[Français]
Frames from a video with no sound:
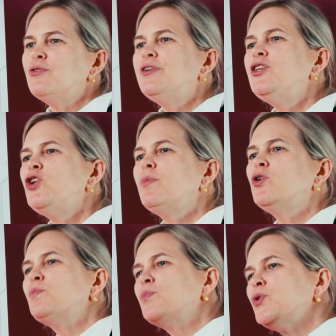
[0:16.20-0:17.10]
le vignoble
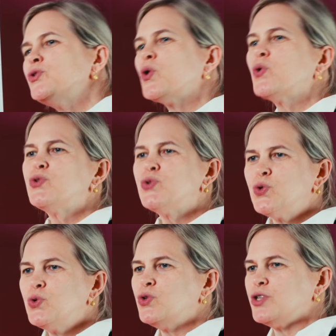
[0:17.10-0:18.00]
le plus au
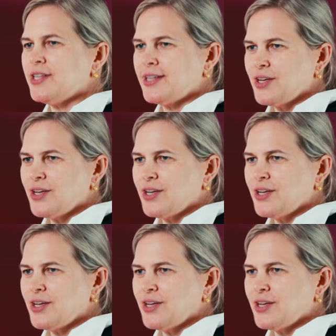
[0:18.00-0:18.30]
sud de cette